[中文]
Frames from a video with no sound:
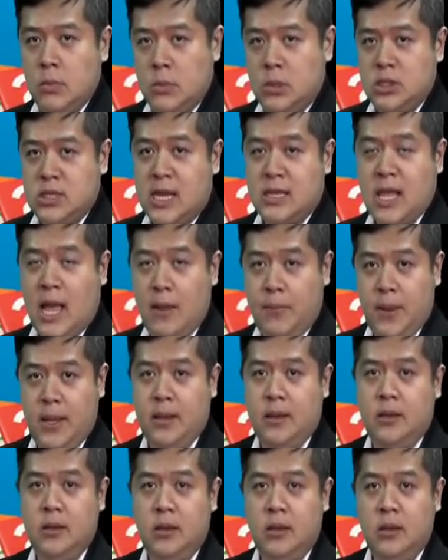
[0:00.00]
在台
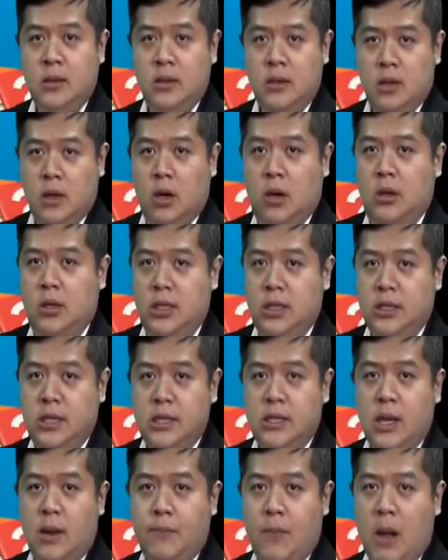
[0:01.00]
北。哦，一
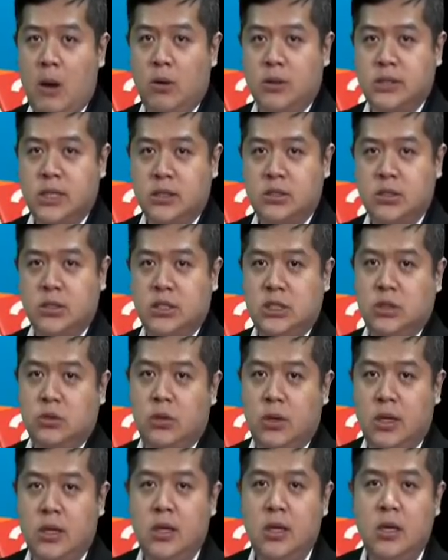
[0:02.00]
定要把握这次机
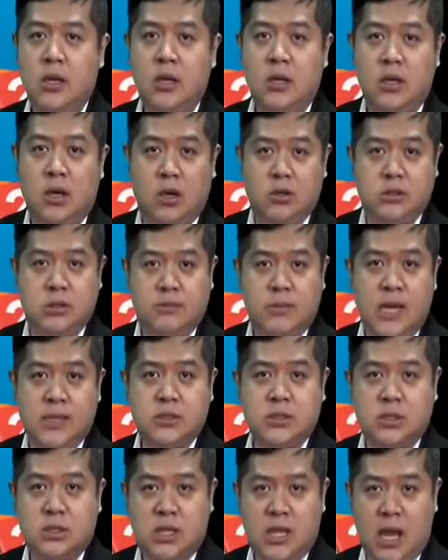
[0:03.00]
会，哦，怎么
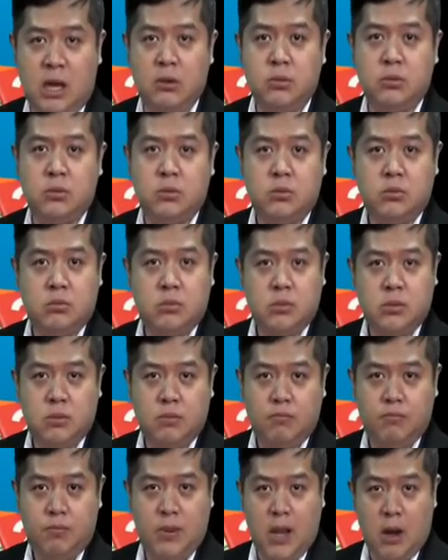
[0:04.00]
样子挑
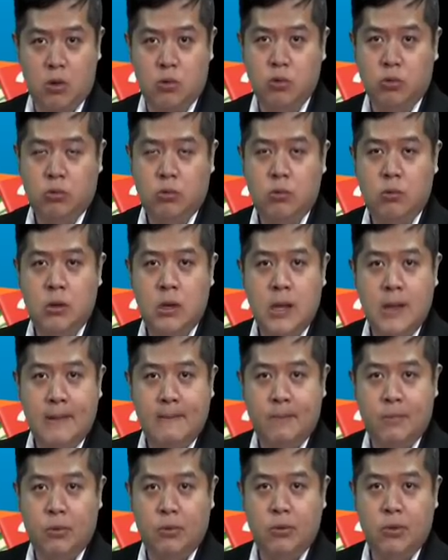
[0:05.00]
标股，
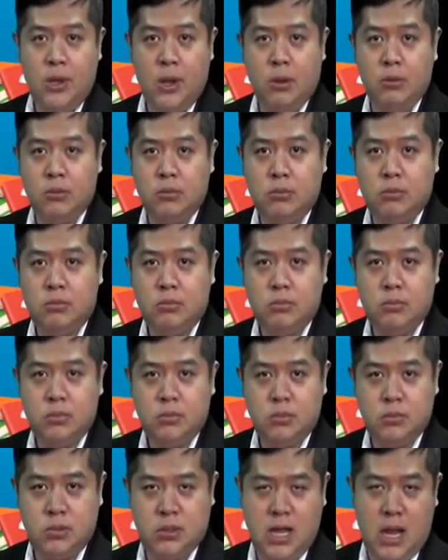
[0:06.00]
不用
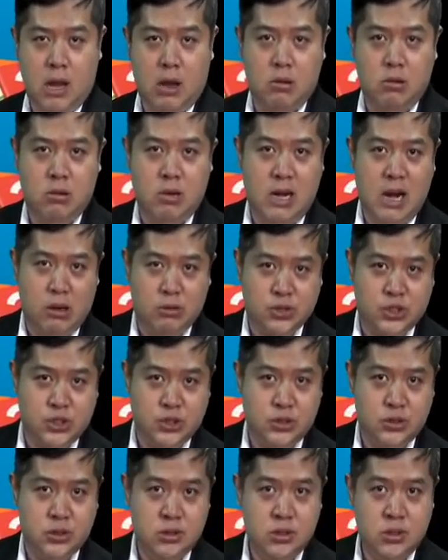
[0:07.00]
靠老
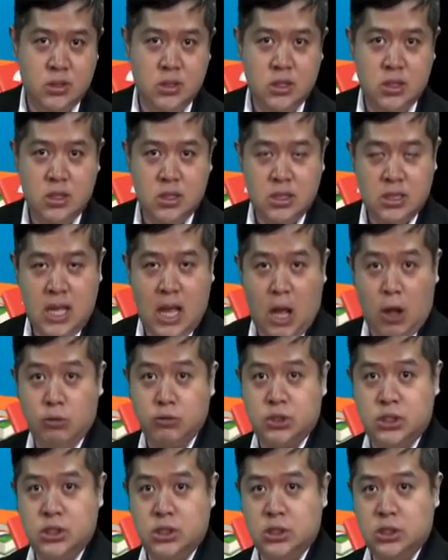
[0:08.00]
师，靠
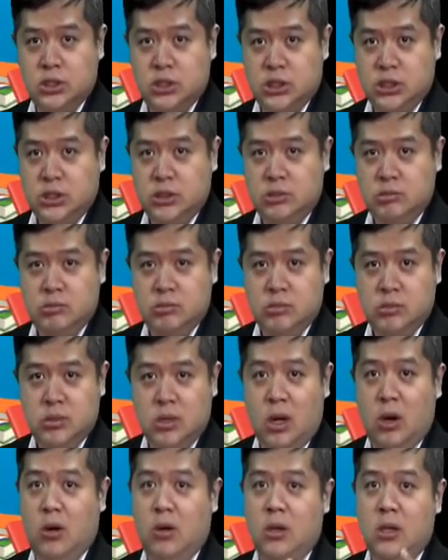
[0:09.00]
自己，
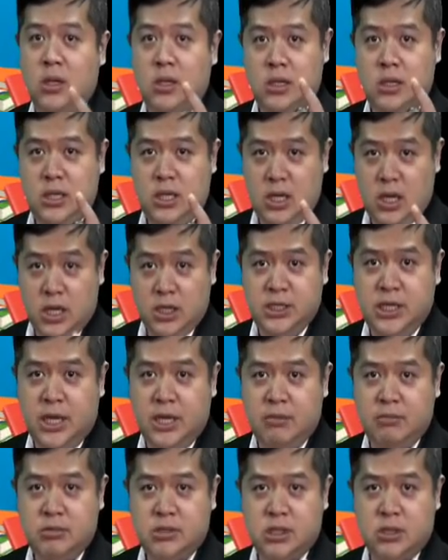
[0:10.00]
哦，而
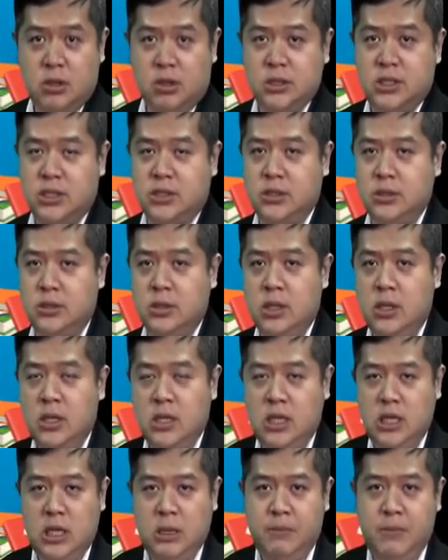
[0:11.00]
且这个东西是
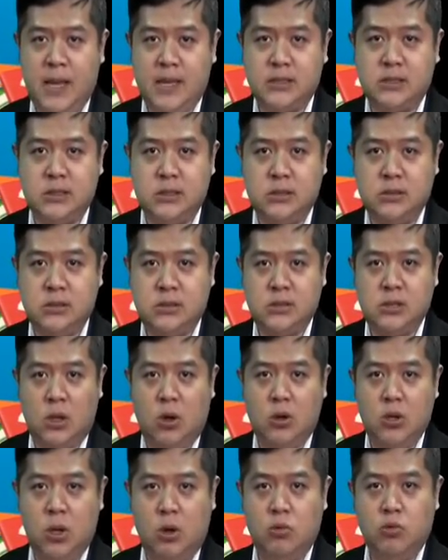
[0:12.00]
一辈子
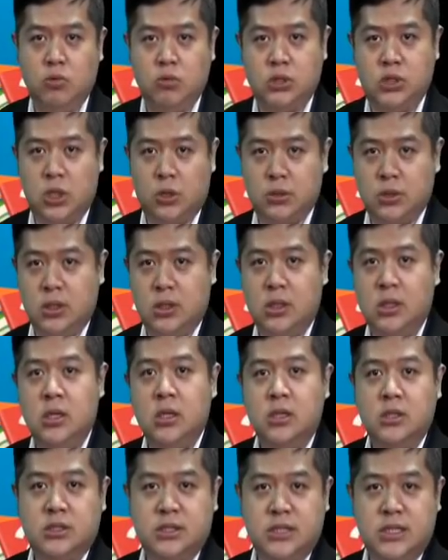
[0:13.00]
受用无穷的，
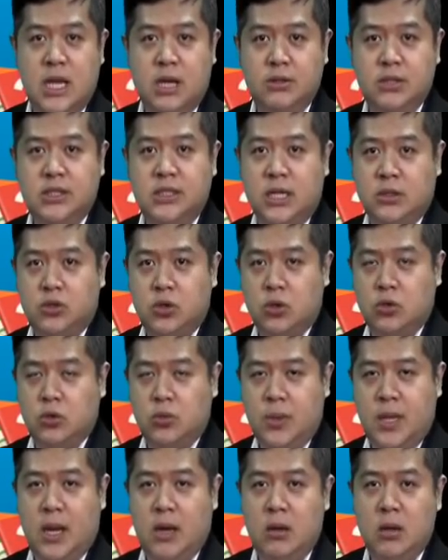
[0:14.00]
只要你想做
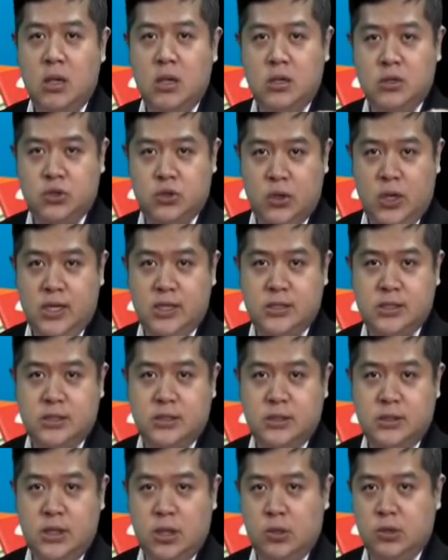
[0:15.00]
股票，随
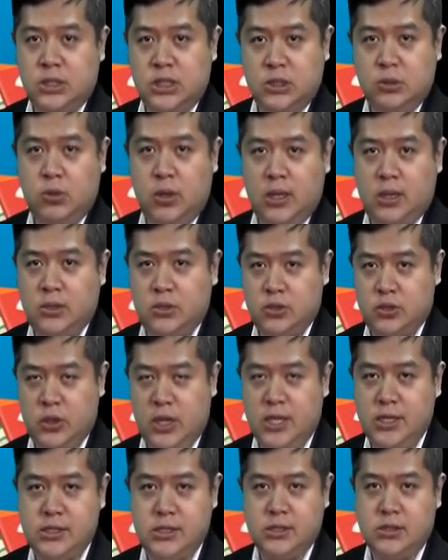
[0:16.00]
时有机会，
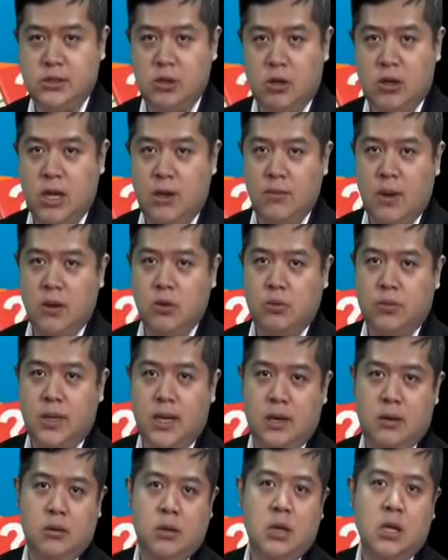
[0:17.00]
随时都可以买股
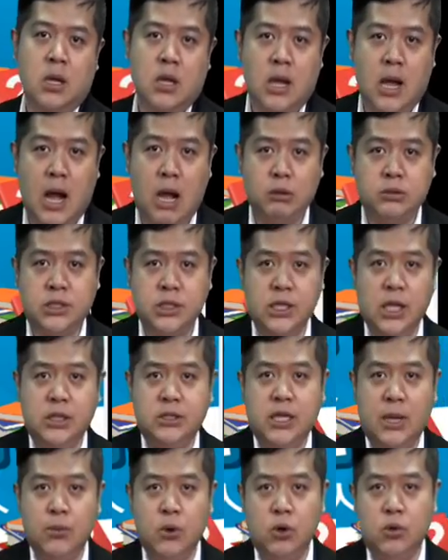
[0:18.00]
票。好，今
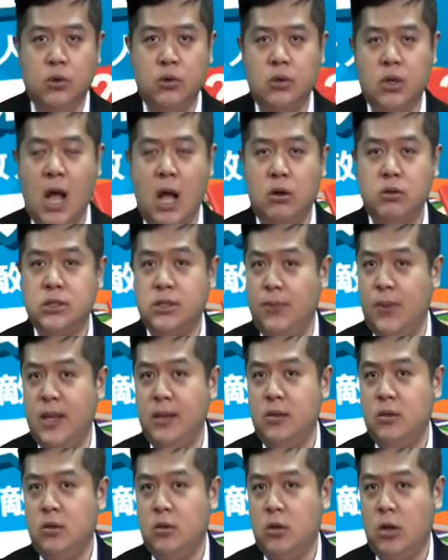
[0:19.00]
天节目到这
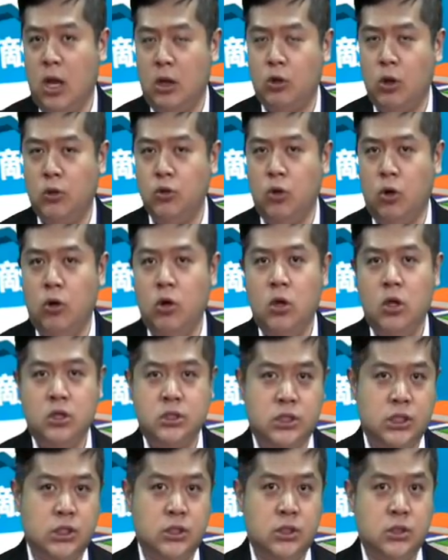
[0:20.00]
边告一段落，
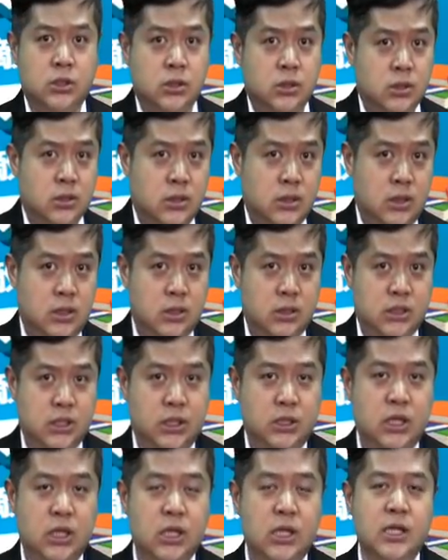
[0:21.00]
请
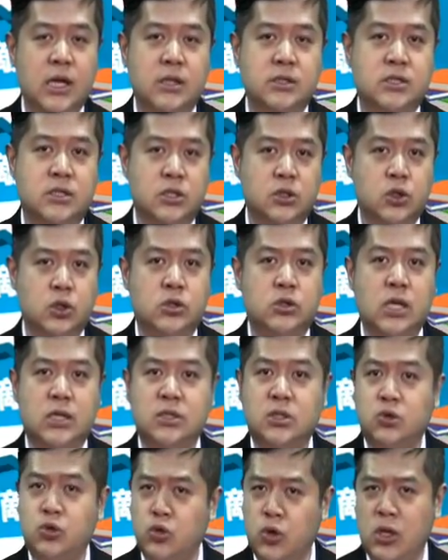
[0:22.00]
请一定要持续在
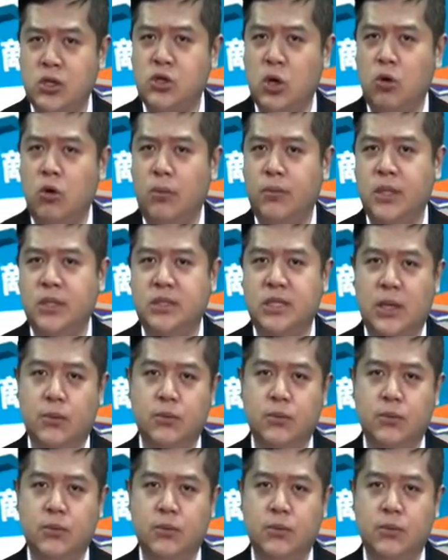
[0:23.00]
追踪我们的节